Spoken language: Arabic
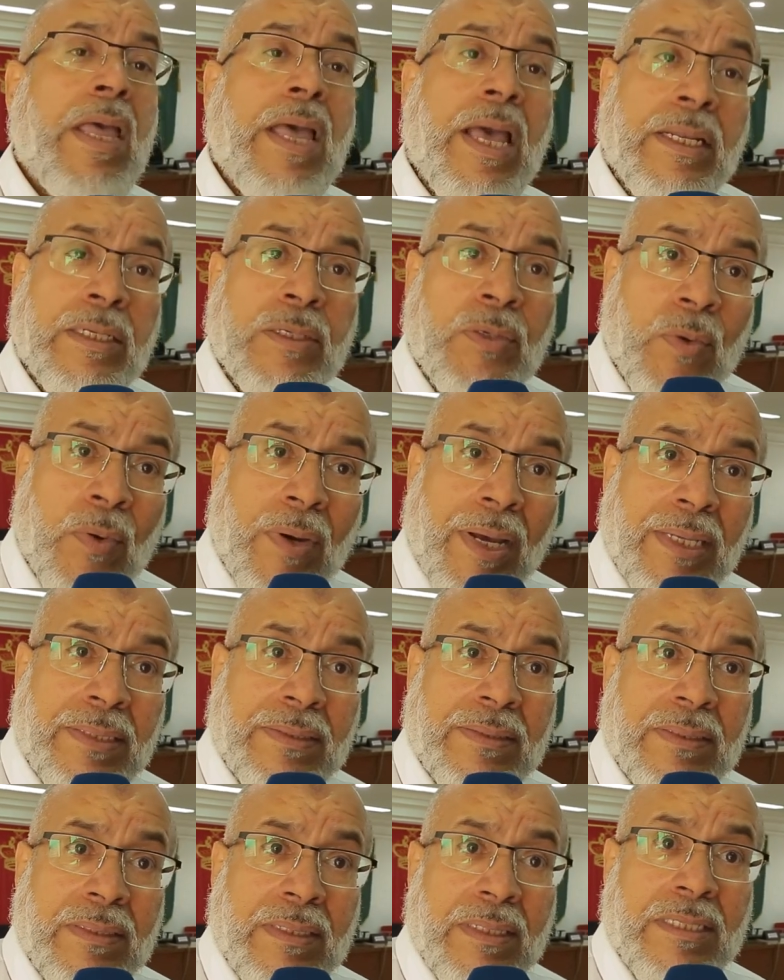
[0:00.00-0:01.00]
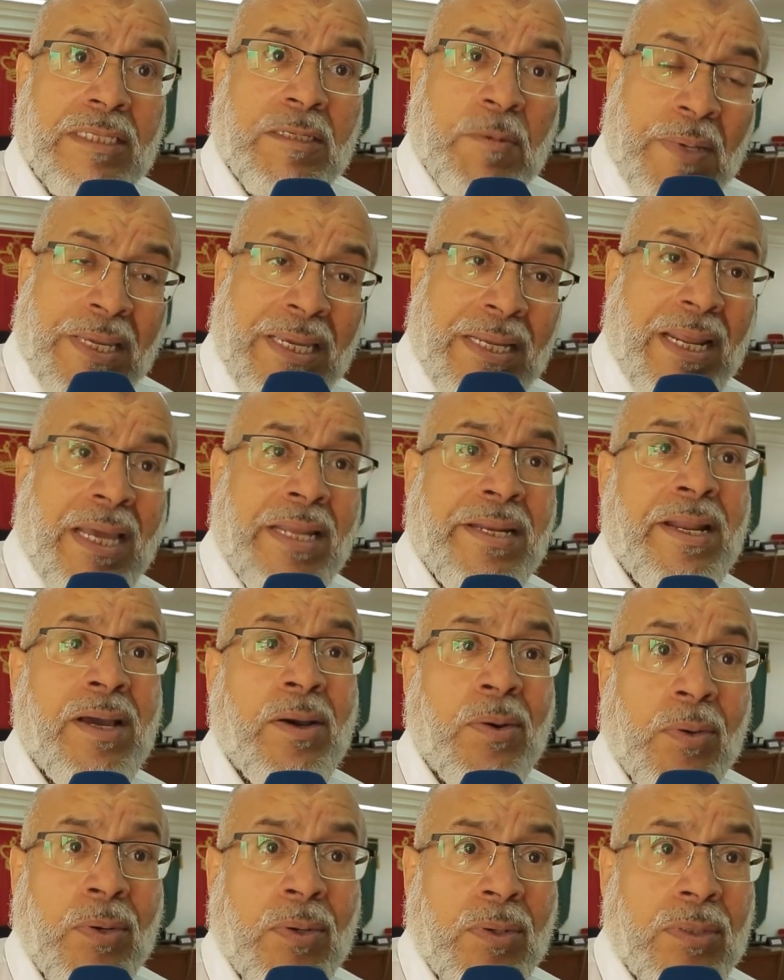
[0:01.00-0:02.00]
هذه النقاط تبين
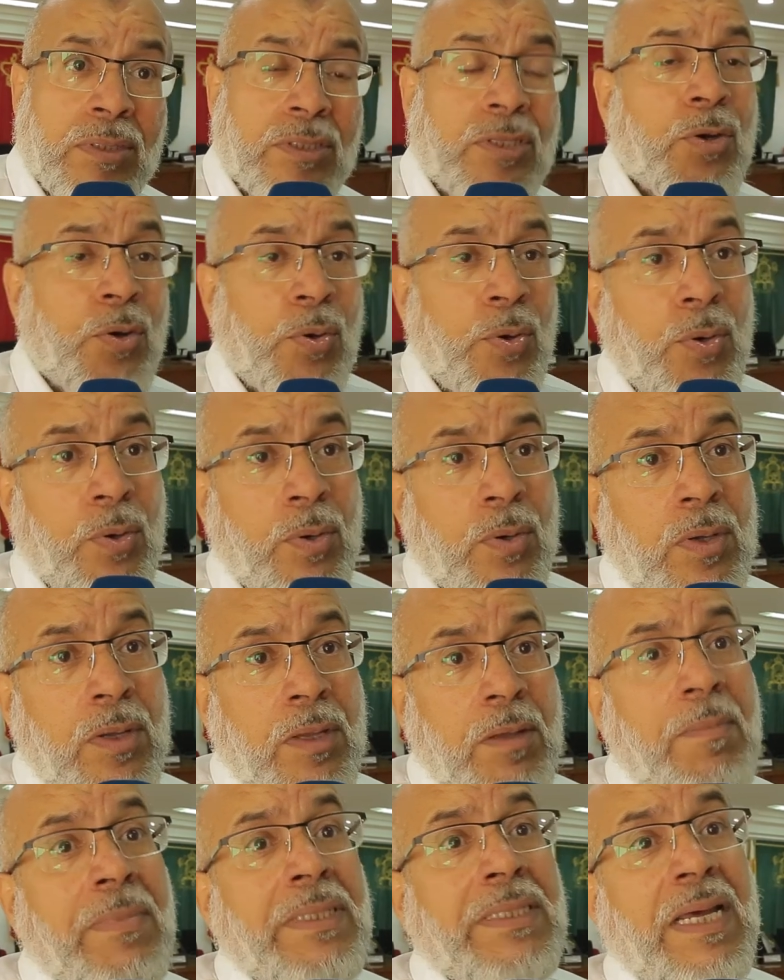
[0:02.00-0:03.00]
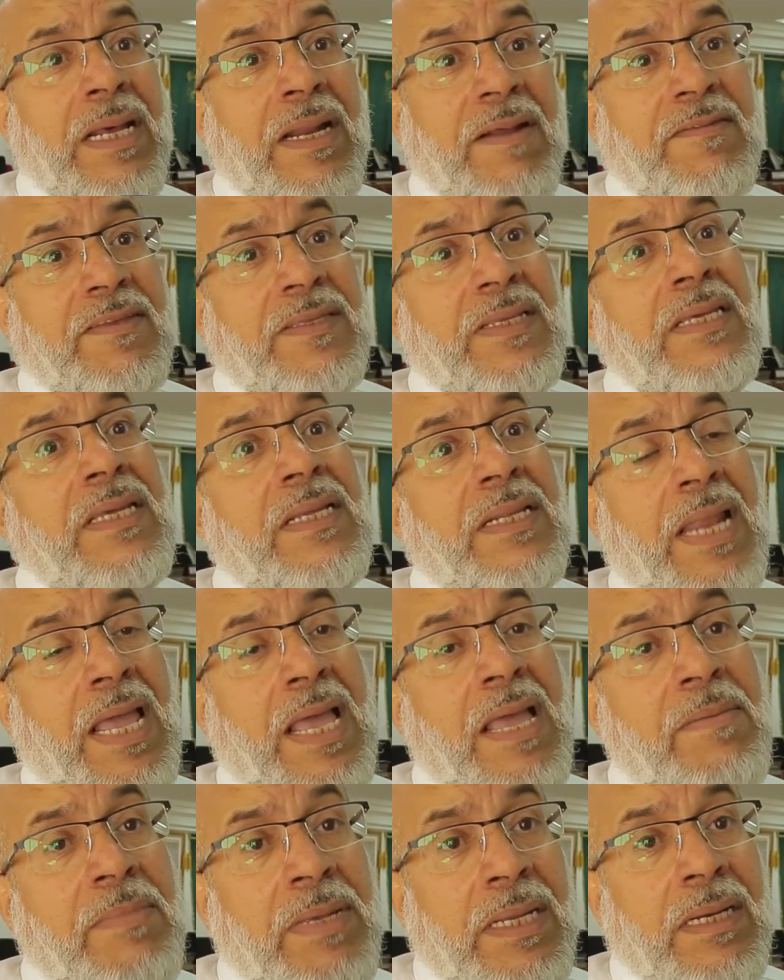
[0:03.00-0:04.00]
انه طرحوا من طرف السيد
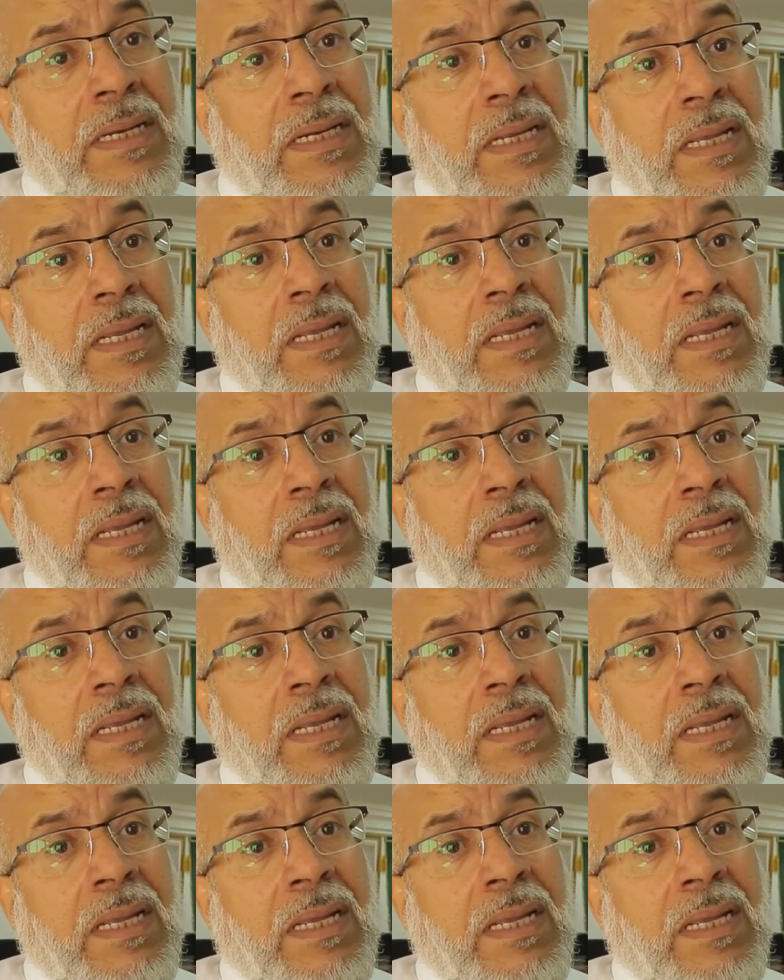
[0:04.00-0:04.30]
العامل